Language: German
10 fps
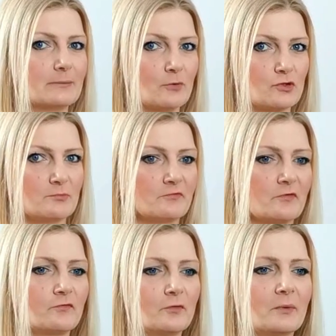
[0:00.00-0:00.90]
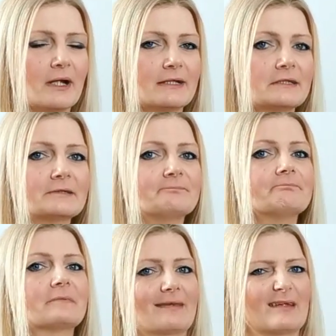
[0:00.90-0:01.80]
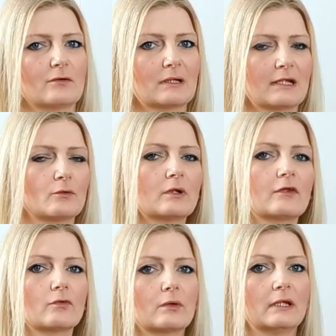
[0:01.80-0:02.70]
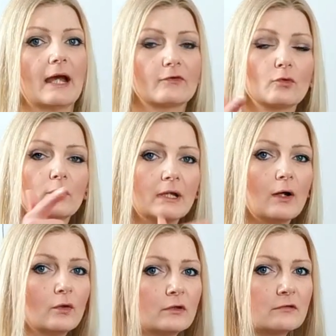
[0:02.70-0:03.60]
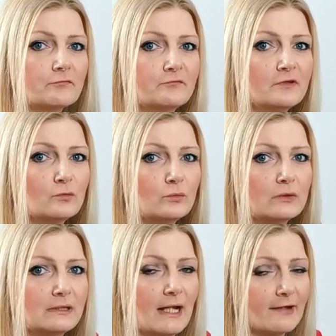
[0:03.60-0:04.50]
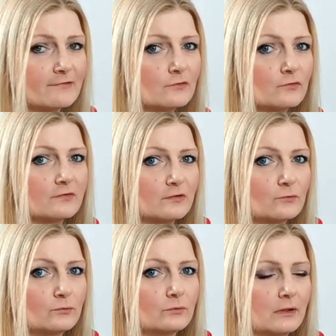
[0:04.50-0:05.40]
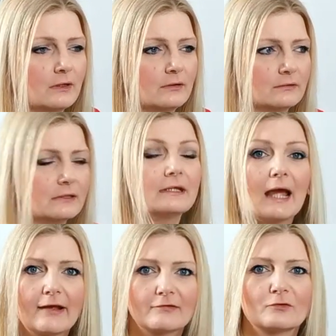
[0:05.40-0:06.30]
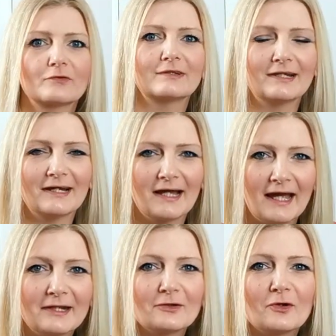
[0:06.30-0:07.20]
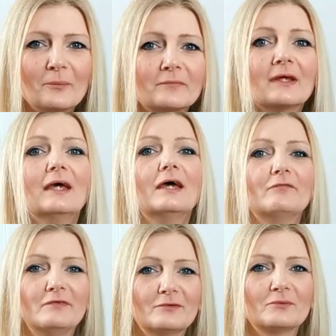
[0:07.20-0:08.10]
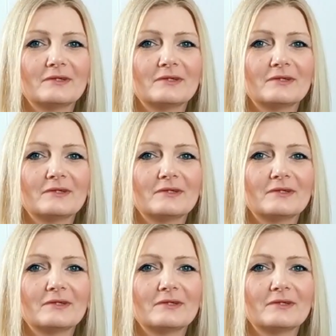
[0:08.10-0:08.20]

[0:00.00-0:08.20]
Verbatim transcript: Ich habe auch schon mal was vorbereitet. Das geht auch gleich rucki zucki. Ach so, ja, und wie du die Haselnuss, die du, äh, die Haselnuss, die da reinkommt, wie du